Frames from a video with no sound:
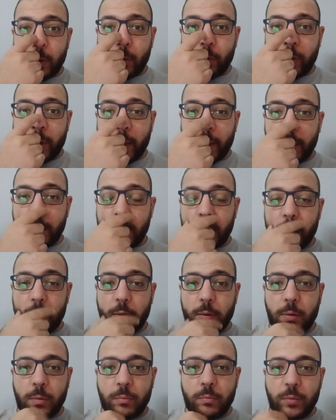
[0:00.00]
وكانت
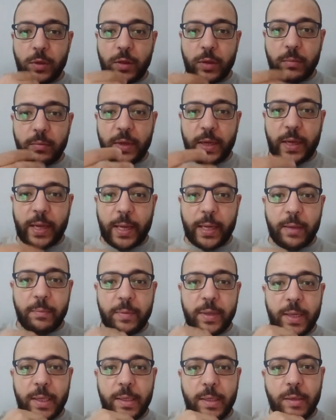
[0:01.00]
من ضمن
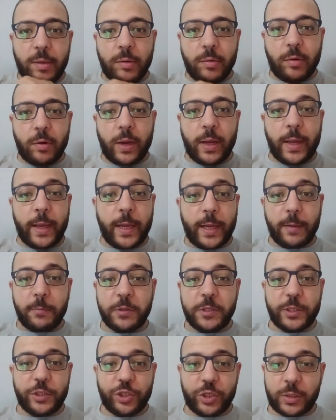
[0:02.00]
الكلام يعني ان الراجل كان
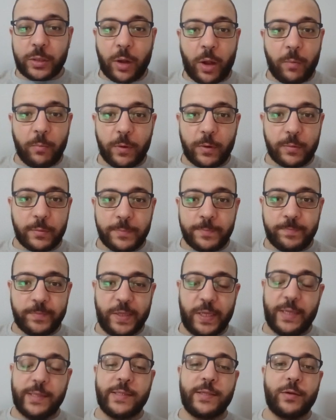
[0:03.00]
لابس تيشيرت احمر
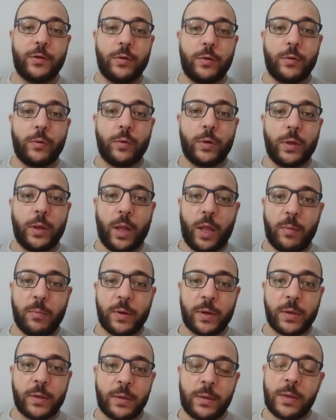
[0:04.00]
هات لنا اللون
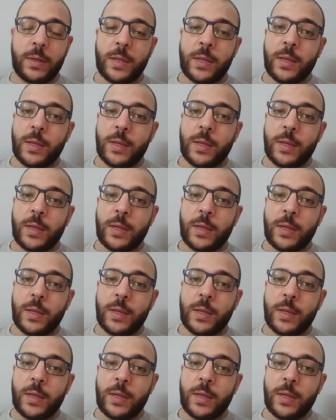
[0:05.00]
الاحمر ده